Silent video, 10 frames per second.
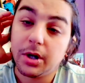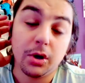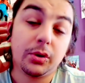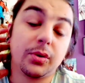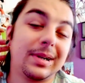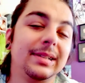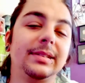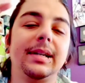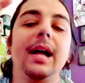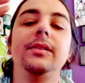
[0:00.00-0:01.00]
Eu tô
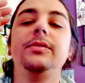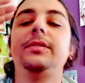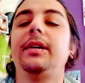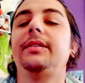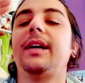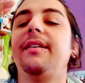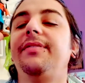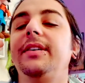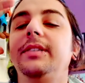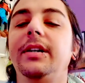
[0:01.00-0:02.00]
cansado de tentar
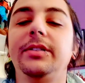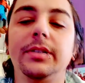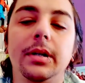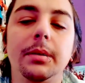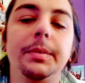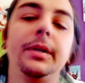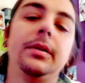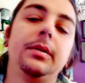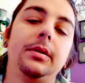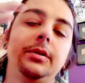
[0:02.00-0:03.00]
fazer a chama
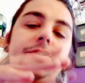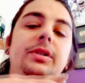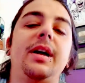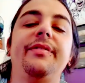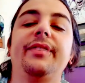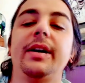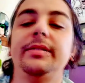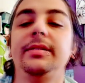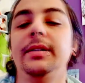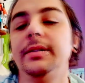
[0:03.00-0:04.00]
de lá ficar
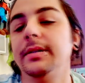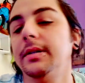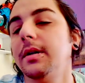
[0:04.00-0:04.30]
acesa.